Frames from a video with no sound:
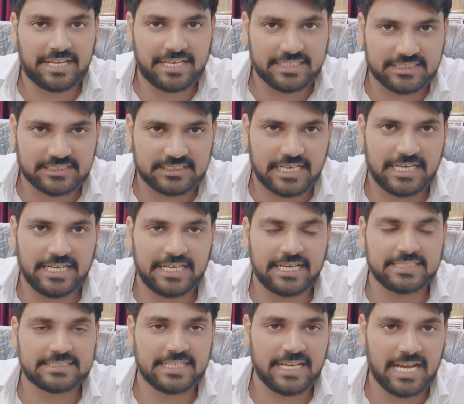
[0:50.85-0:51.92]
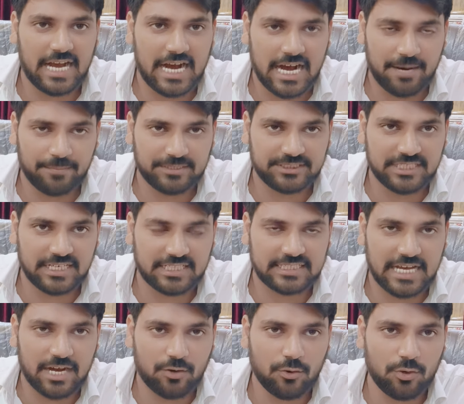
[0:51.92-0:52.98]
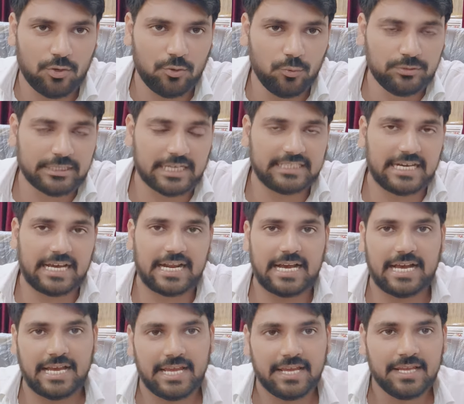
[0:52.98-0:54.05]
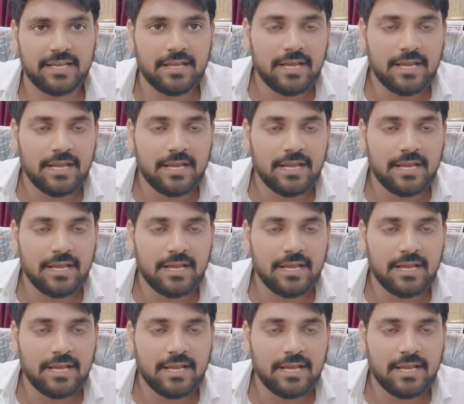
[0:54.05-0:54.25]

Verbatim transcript: किस तरीके से आम जनता को लूटा जा रहा है